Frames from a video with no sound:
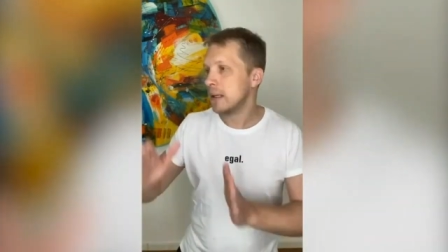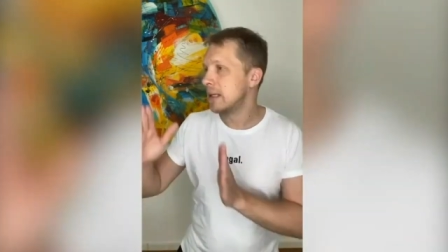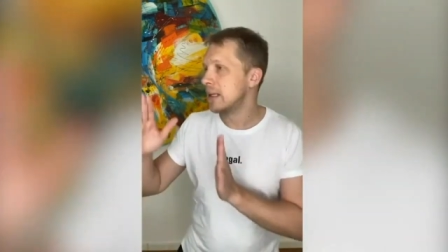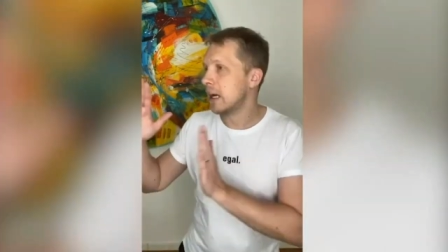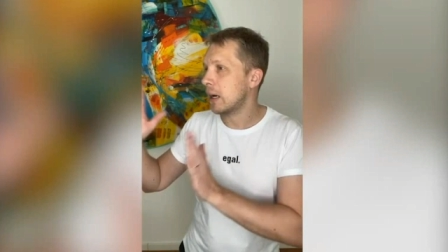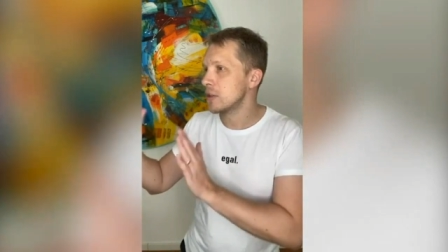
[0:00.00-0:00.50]

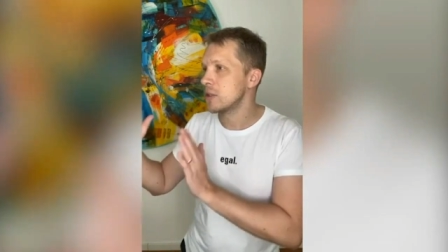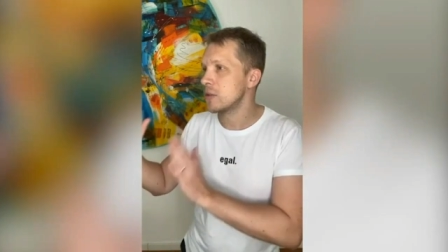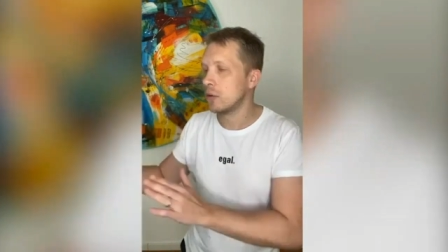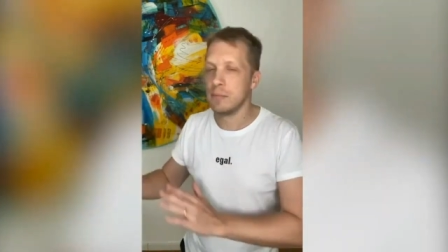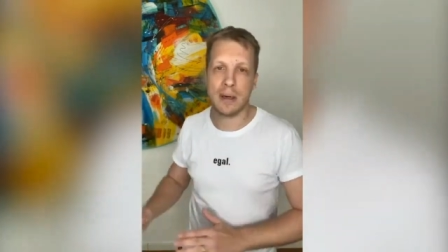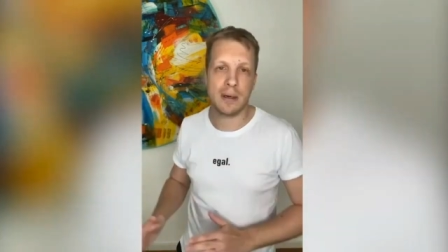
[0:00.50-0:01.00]
die draußen
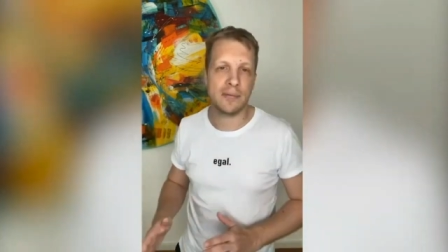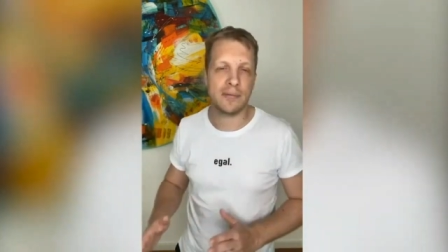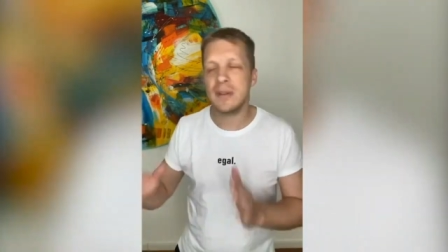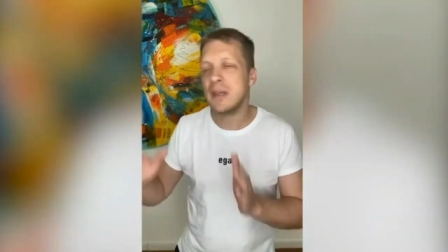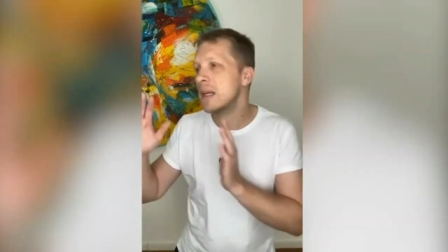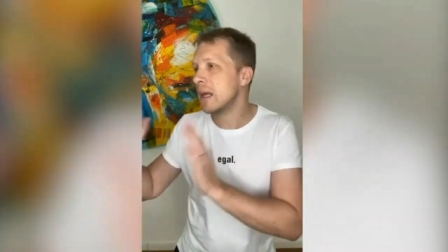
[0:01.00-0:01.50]

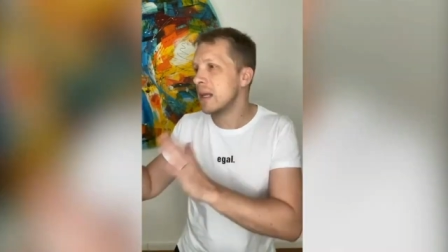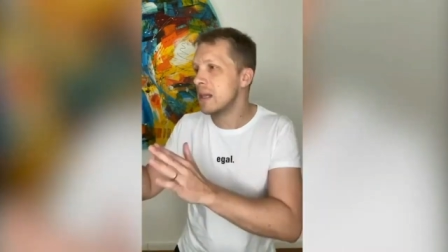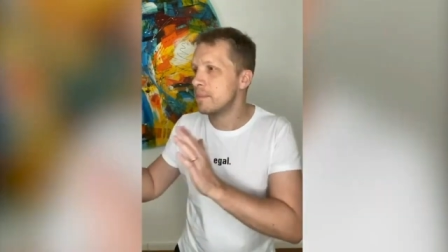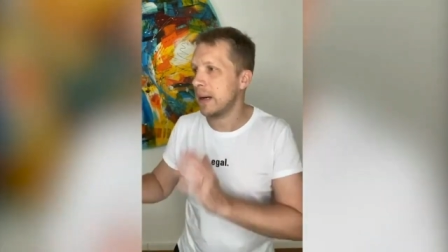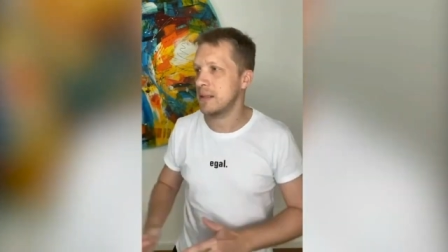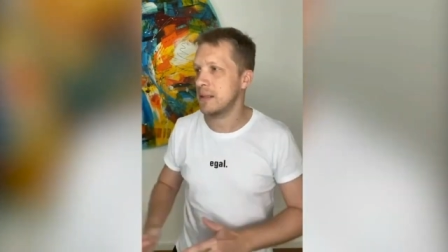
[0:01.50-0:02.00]
rumlaufen, eine
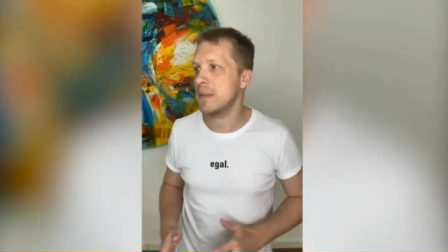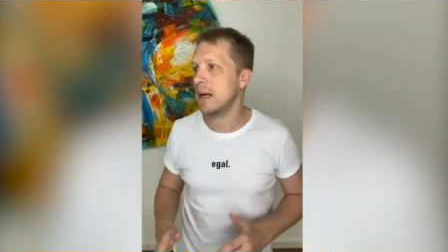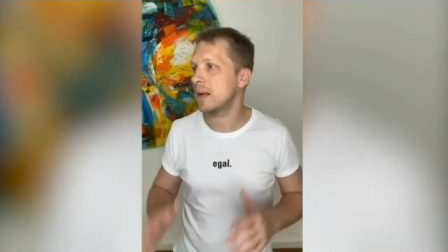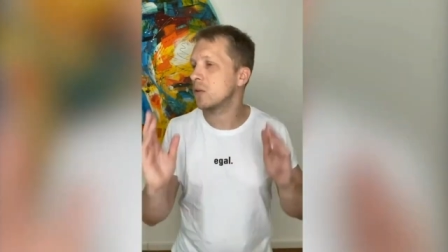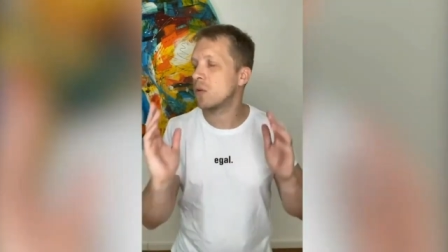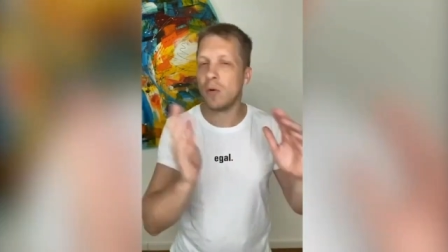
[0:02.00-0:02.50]
Grillparty
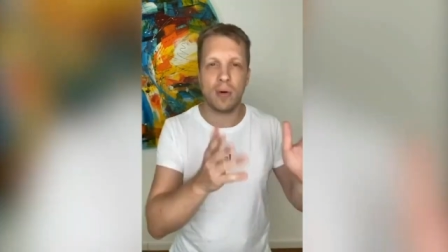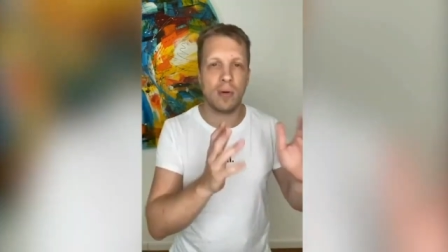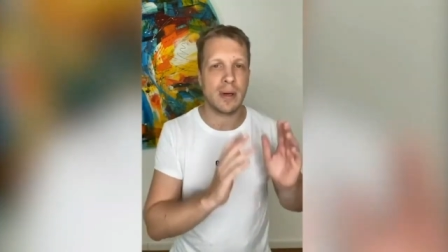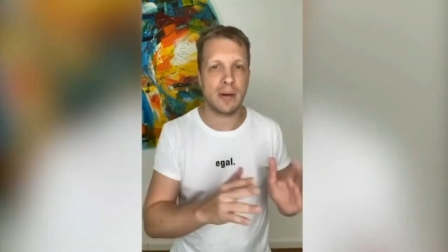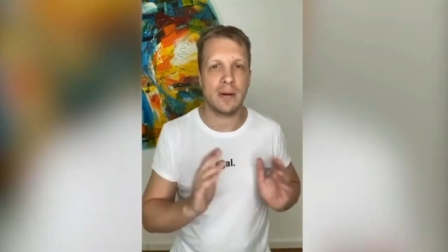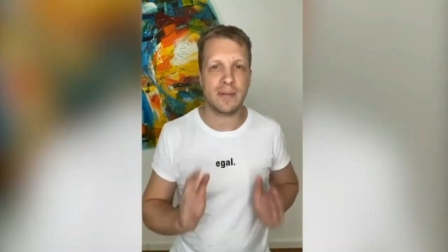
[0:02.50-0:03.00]
machen,
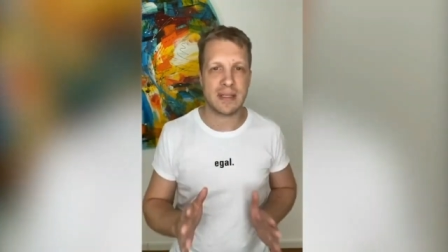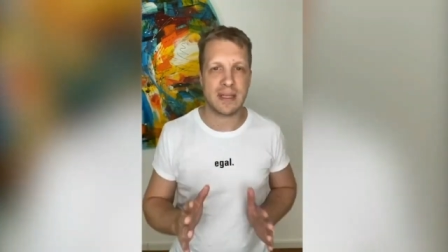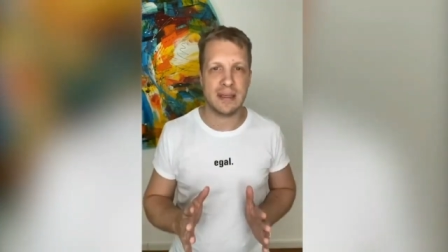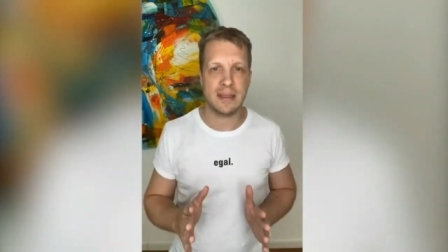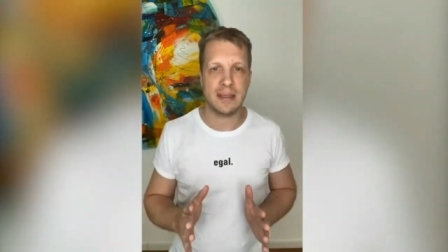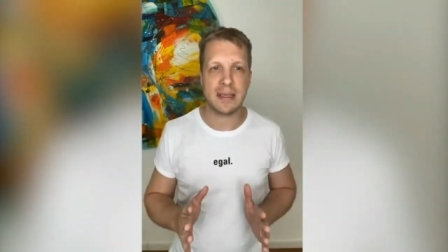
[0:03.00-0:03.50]
Corona oder irgendwas
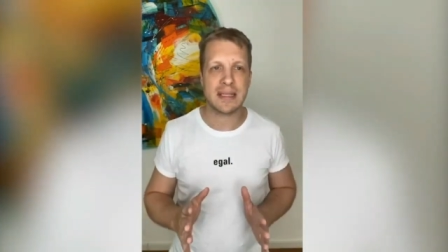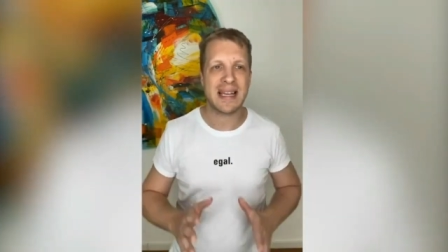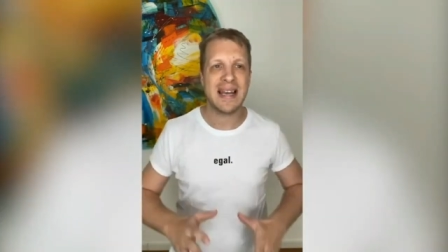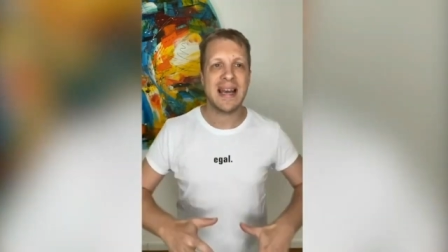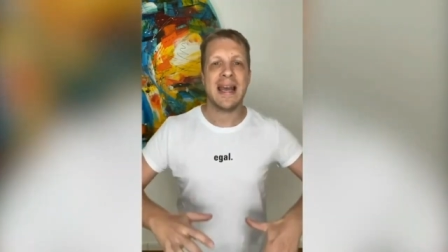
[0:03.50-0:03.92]
anderes.